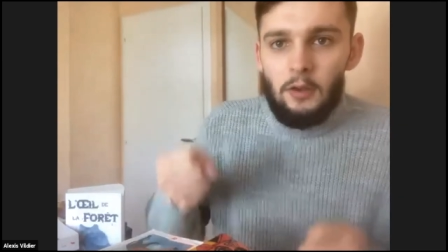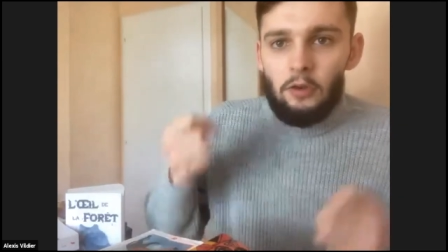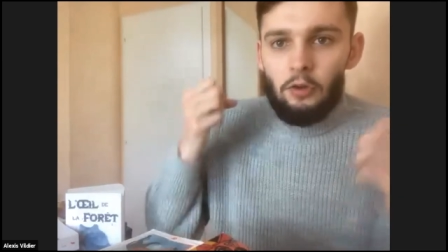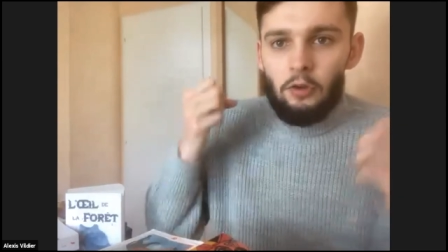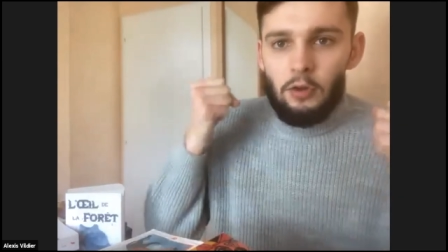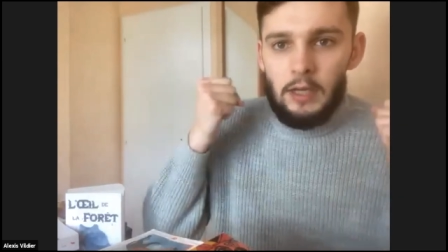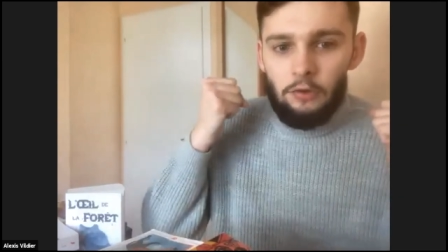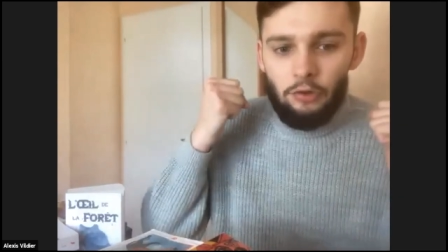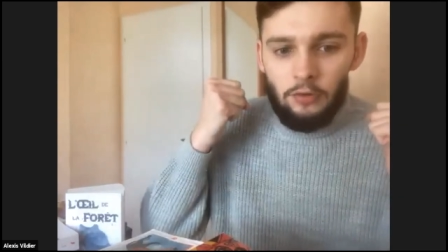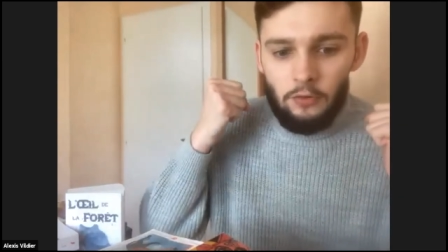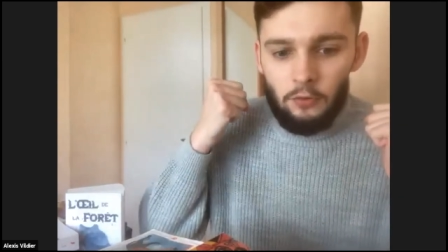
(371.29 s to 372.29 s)
que les
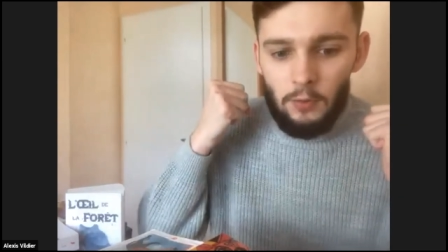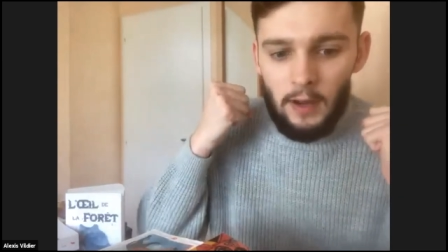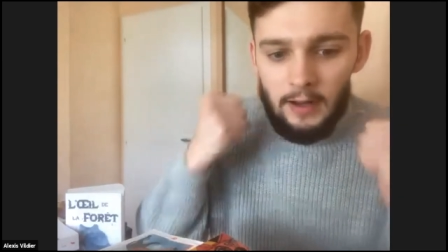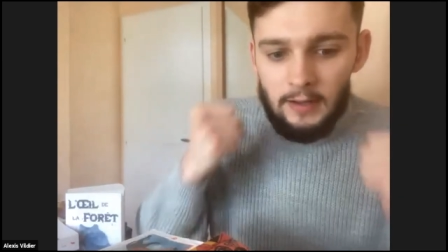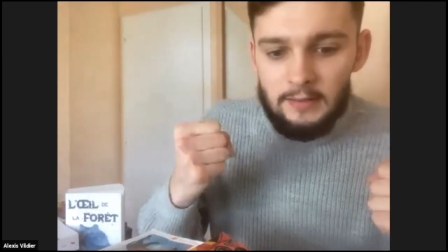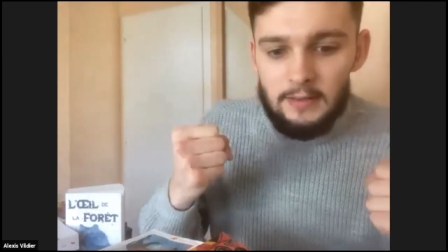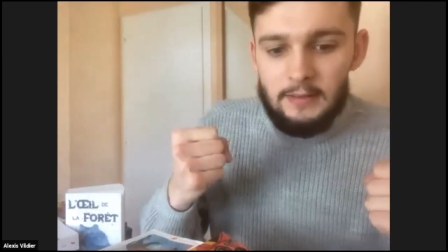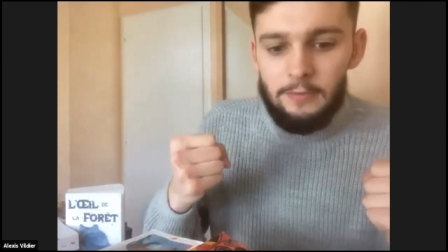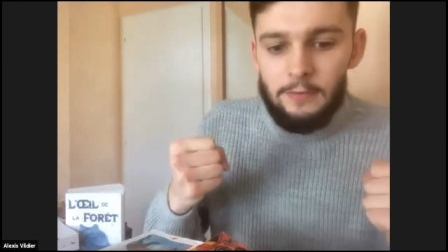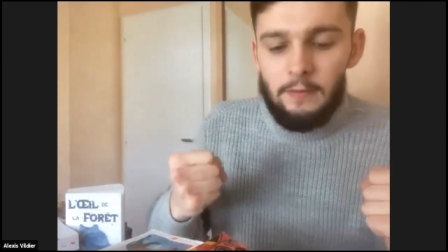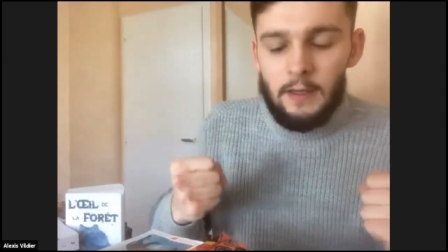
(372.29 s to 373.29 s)
gens soient
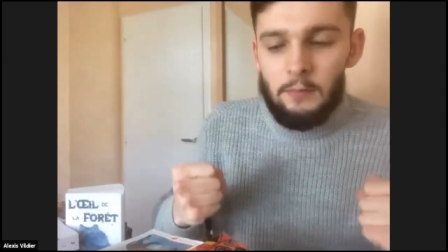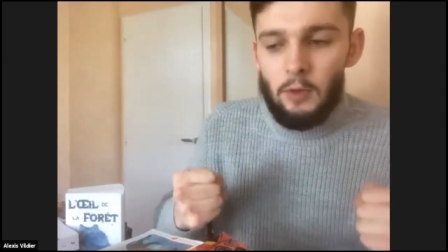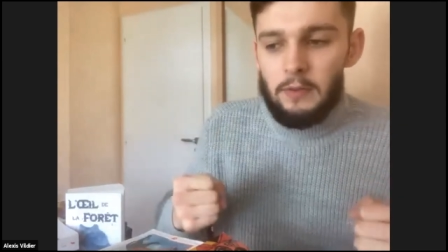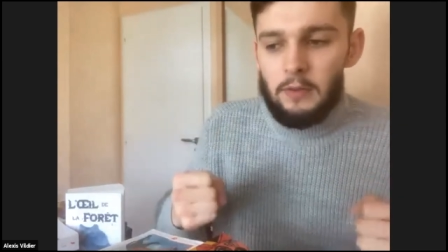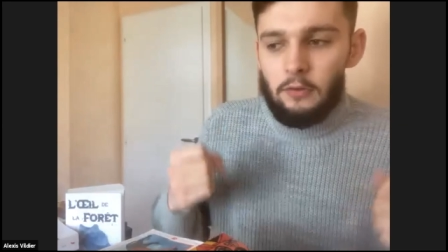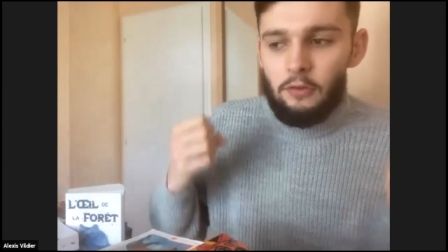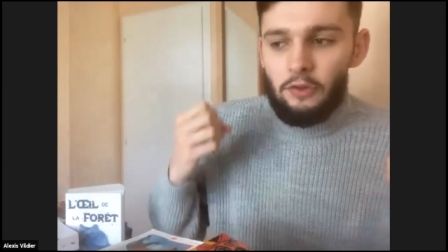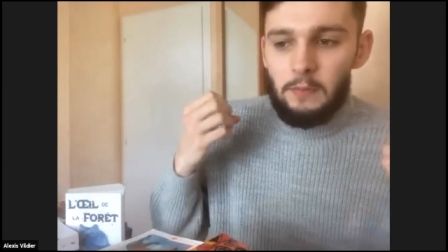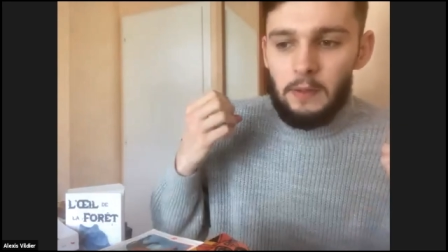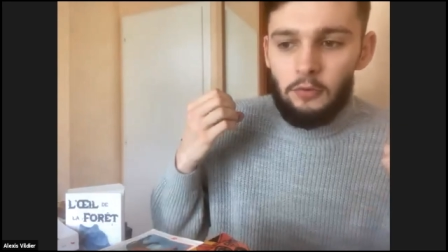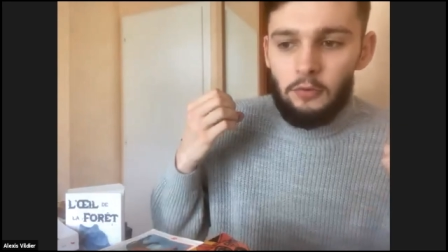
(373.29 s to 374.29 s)
incisifs avec moi parce que j'ai
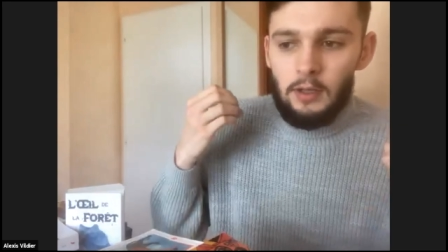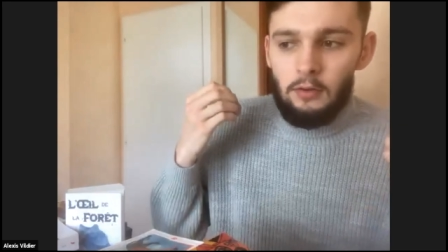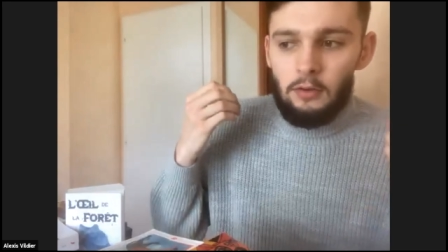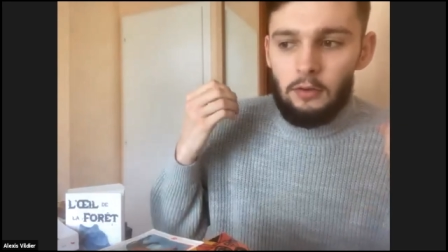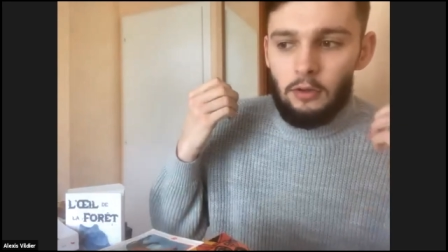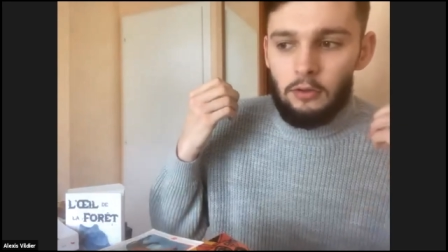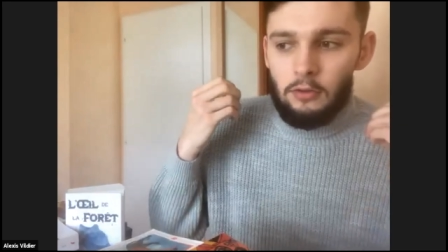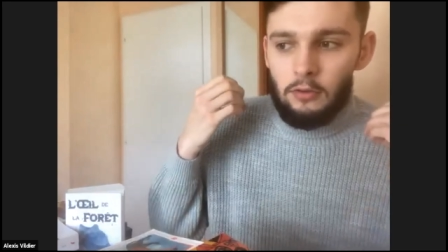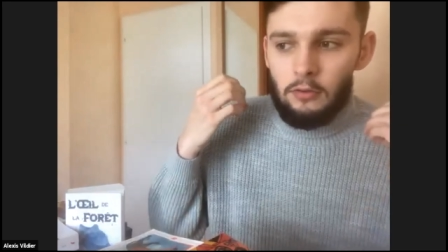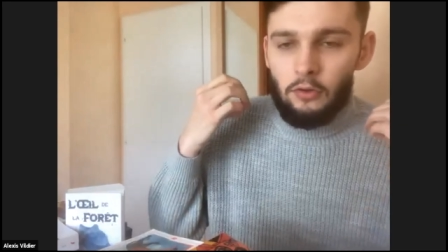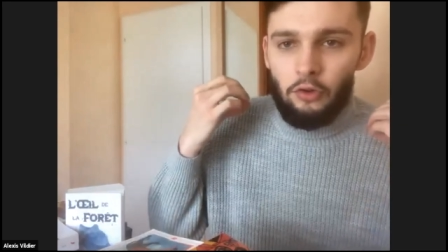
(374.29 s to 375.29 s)
pas besoin
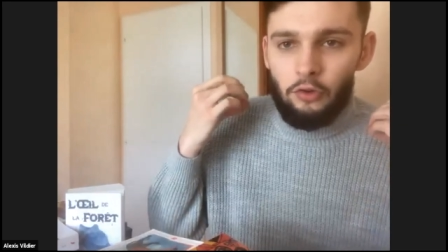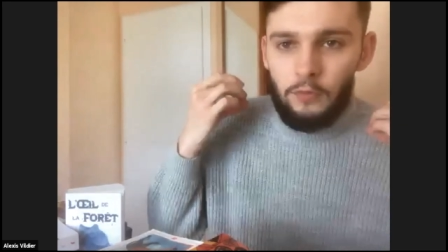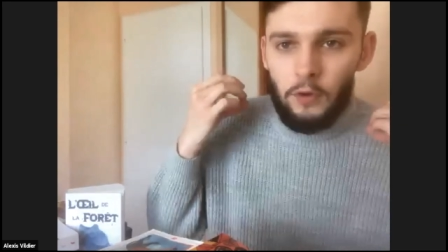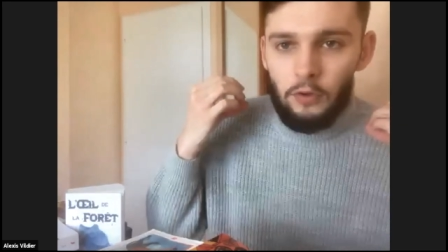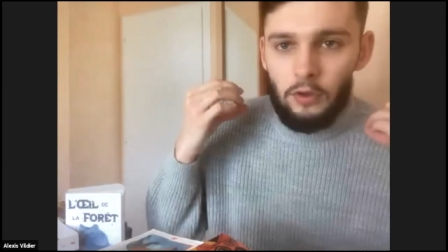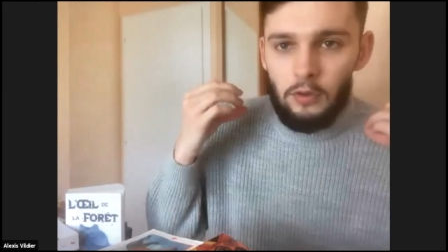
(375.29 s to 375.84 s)
d'entendre ce que je veux entendre.